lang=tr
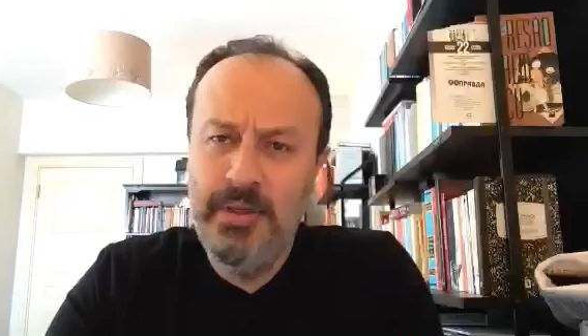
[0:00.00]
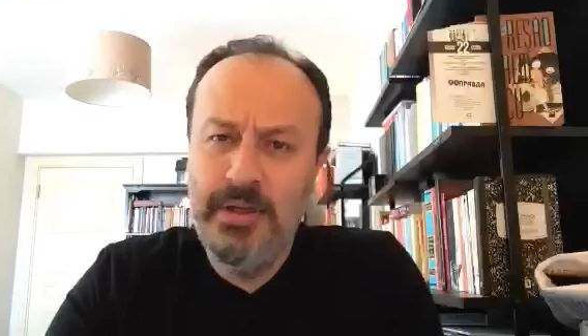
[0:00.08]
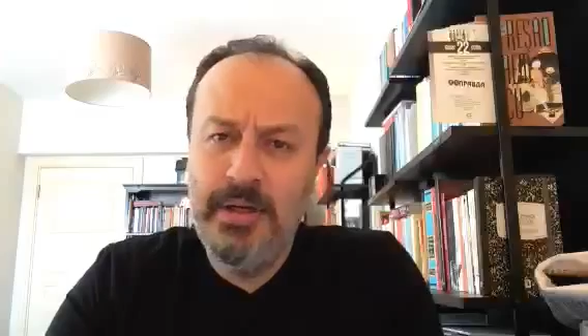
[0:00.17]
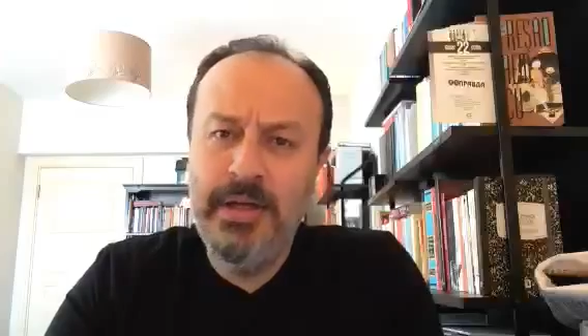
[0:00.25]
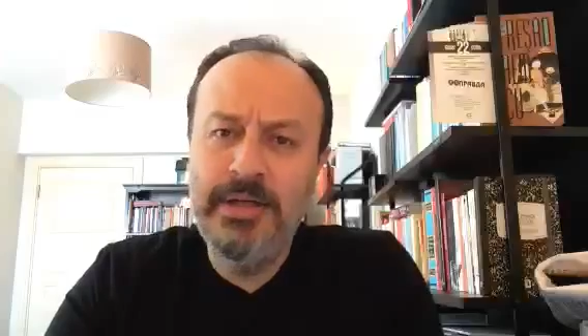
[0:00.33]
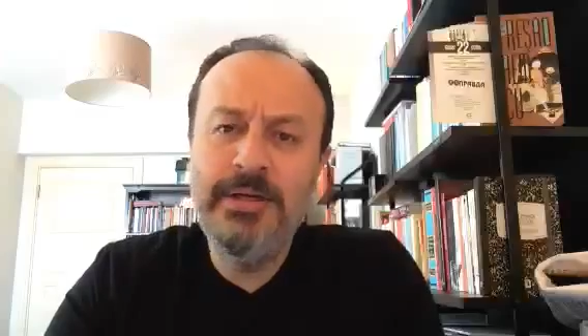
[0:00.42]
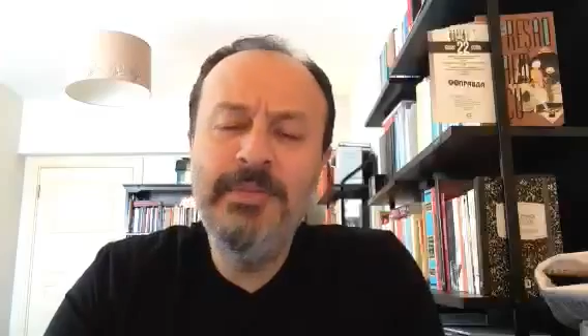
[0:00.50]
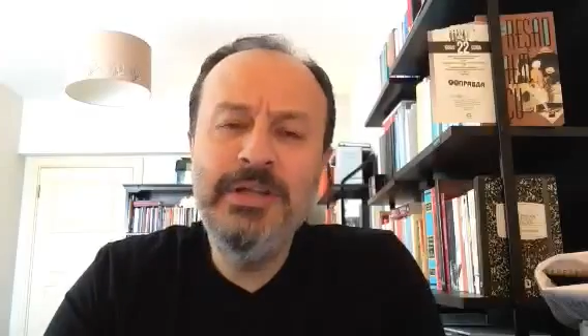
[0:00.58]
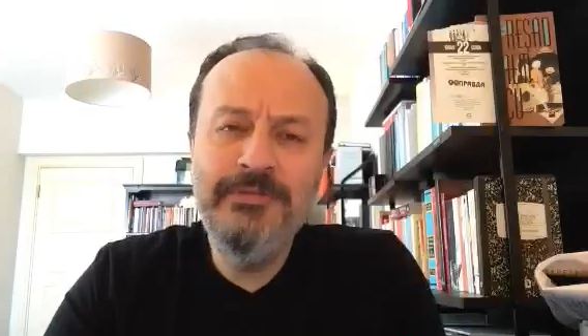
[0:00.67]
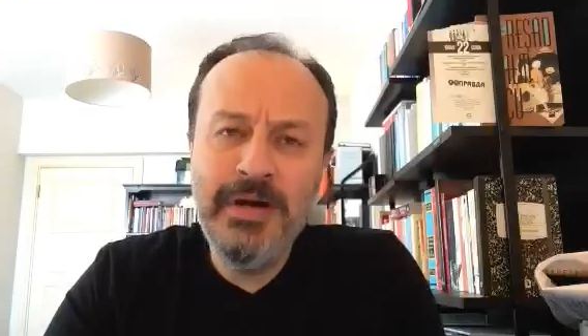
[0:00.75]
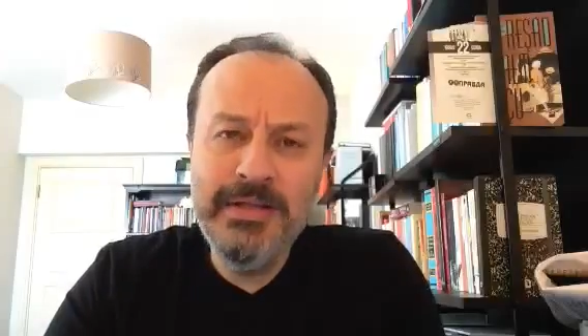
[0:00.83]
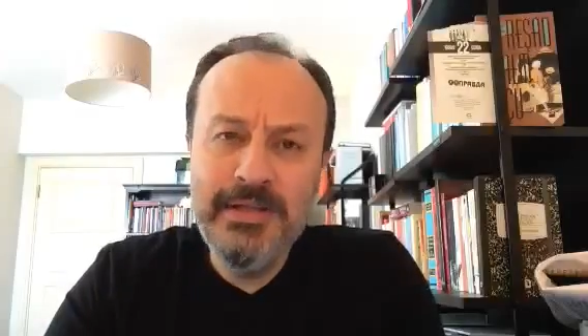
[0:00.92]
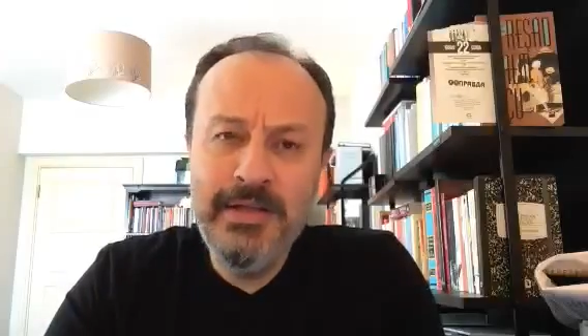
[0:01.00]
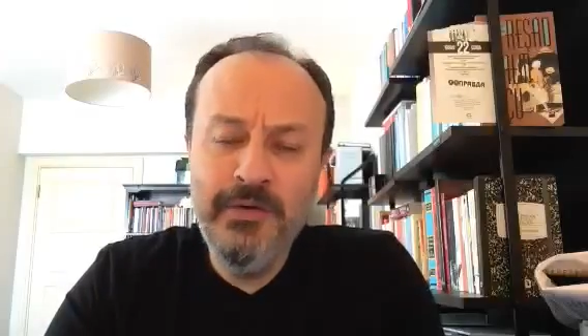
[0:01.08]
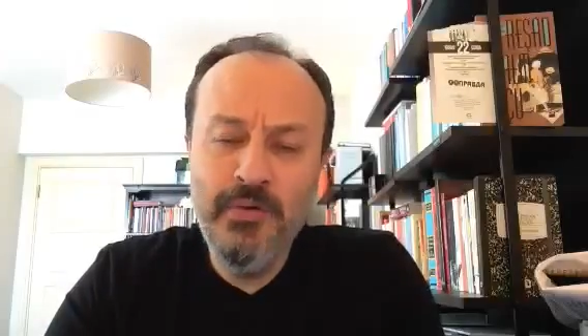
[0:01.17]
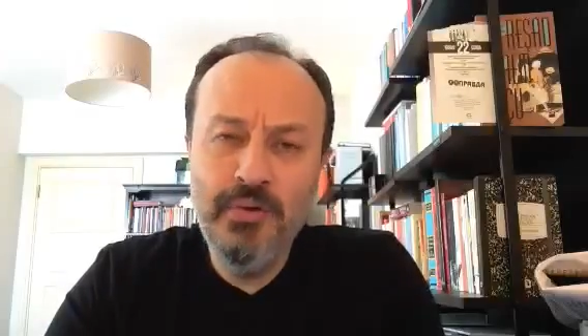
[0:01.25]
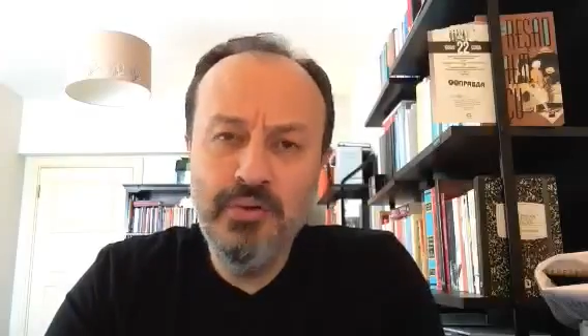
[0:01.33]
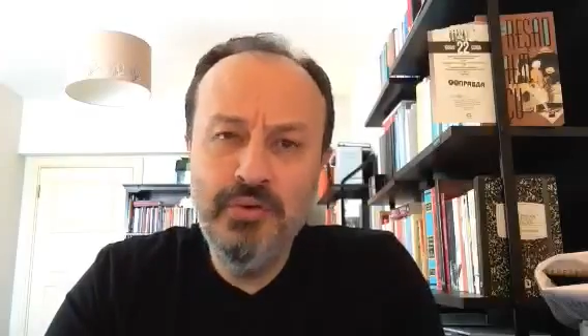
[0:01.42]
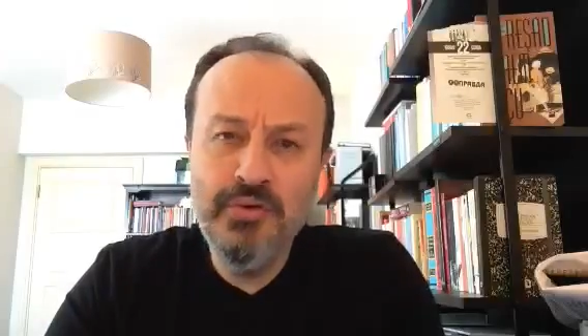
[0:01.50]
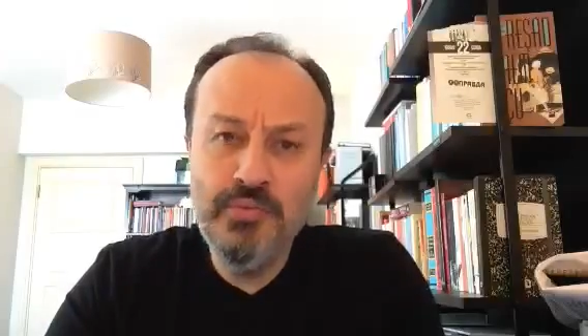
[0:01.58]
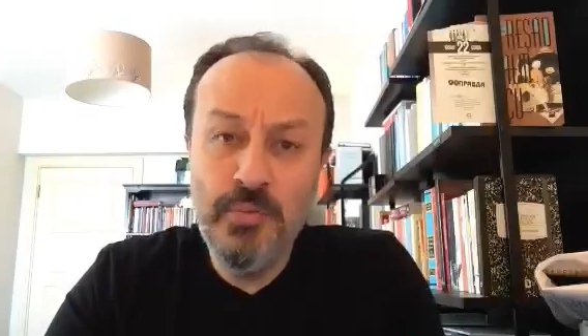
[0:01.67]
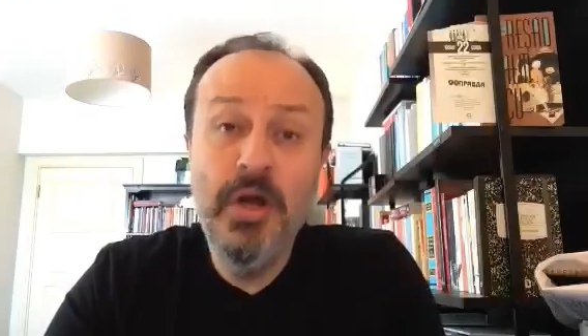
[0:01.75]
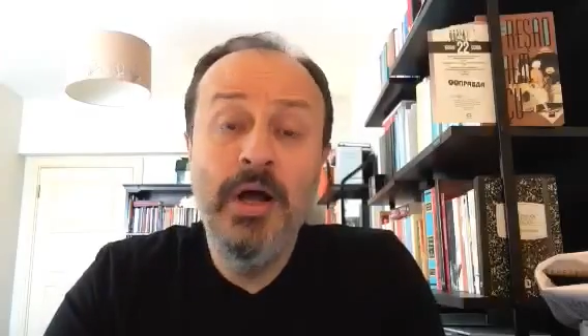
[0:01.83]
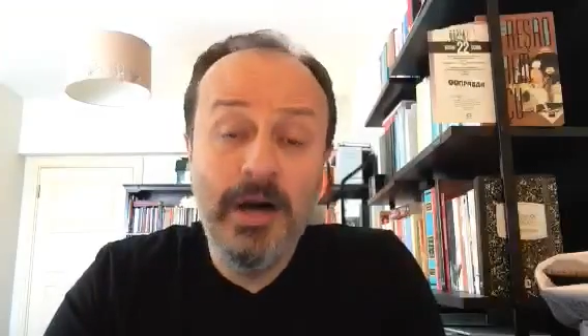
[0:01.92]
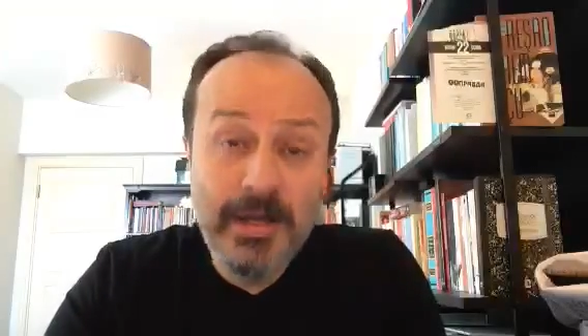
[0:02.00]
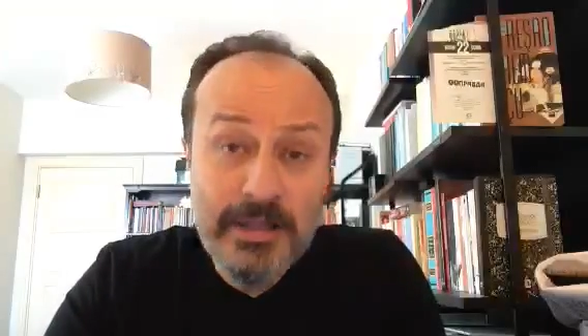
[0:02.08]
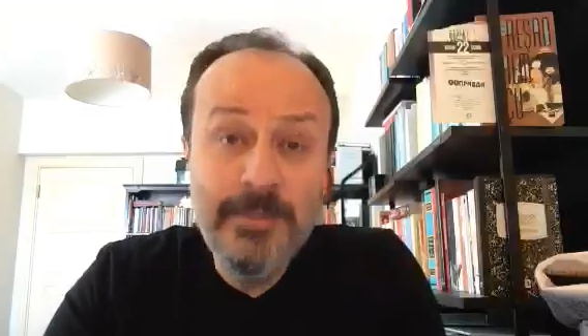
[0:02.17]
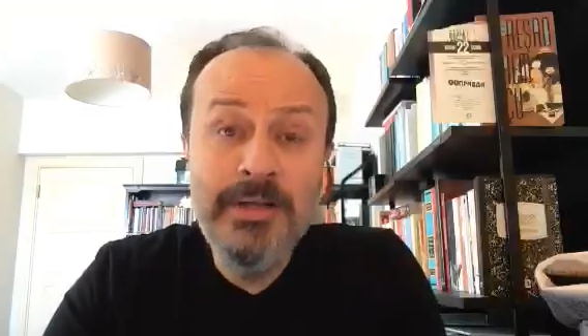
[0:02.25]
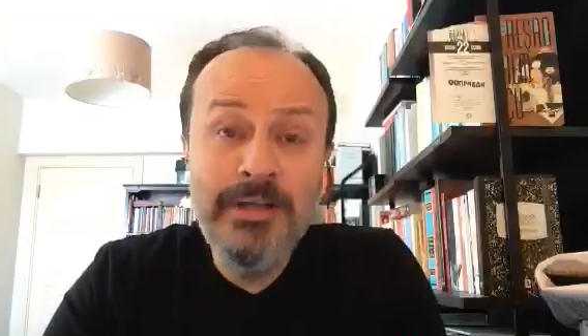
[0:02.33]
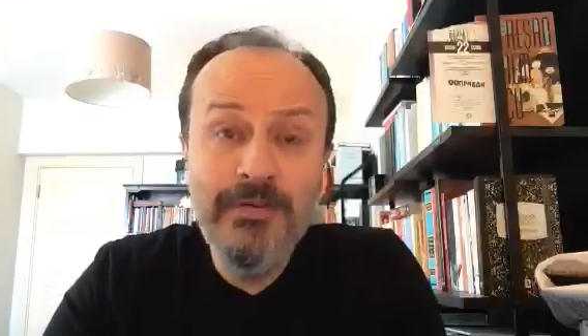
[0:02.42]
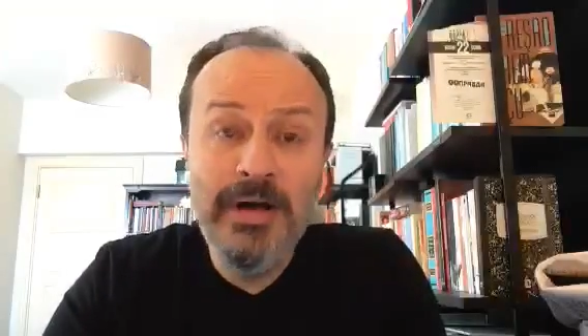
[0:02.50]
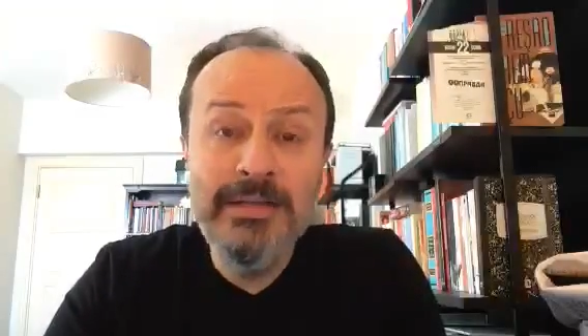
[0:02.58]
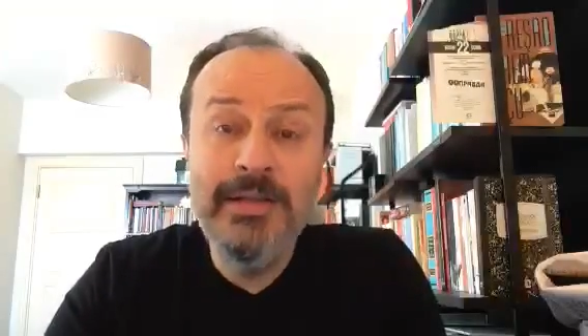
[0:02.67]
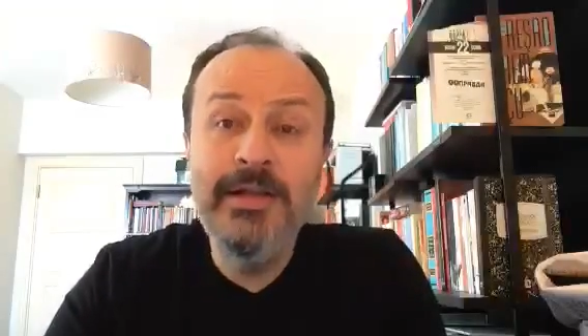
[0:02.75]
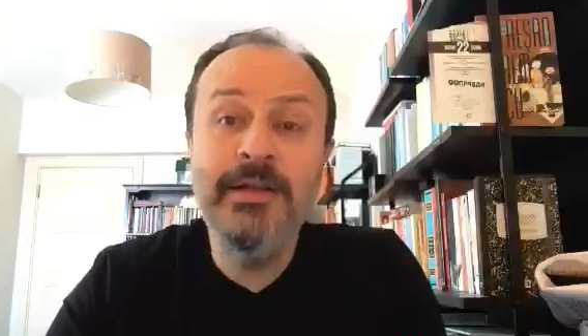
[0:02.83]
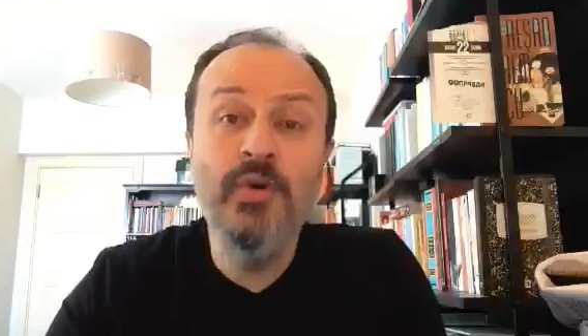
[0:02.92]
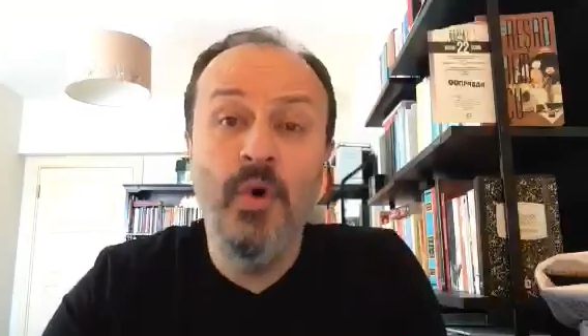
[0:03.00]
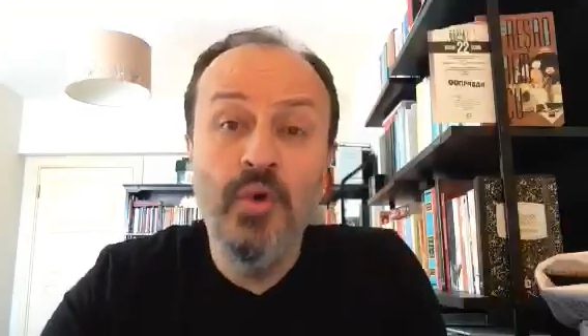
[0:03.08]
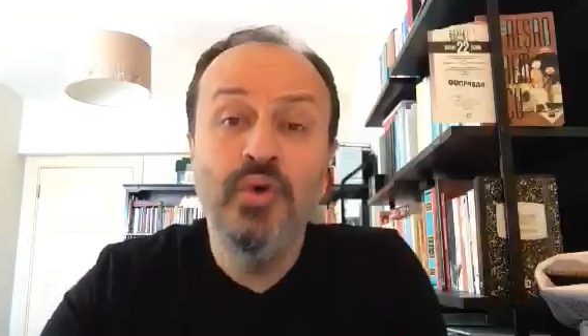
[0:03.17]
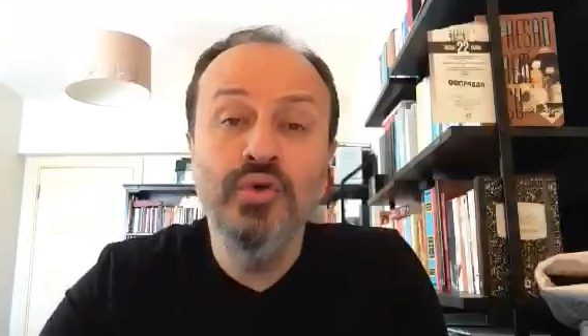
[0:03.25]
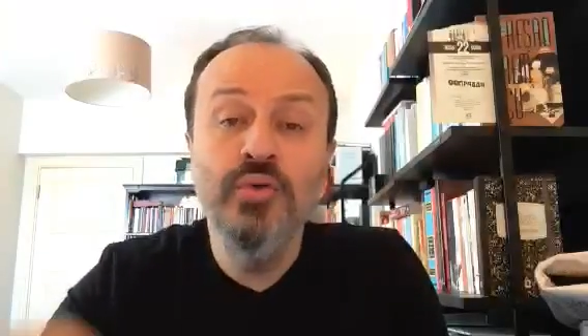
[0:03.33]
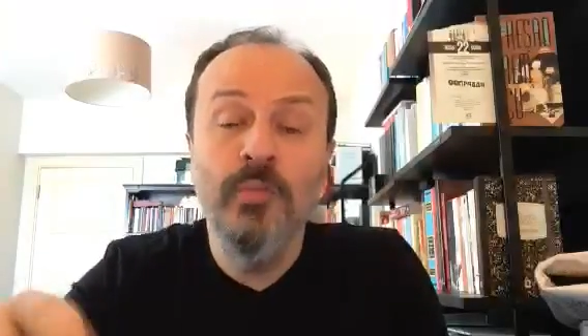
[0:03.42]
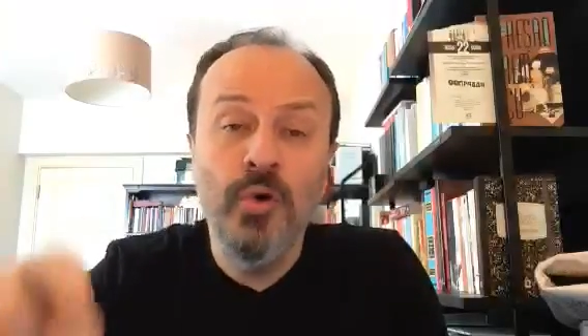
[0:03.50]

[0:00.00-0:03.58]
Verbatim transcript: Adamın ifadelerini okudunuz mu? Adamın ifadelerini okudum.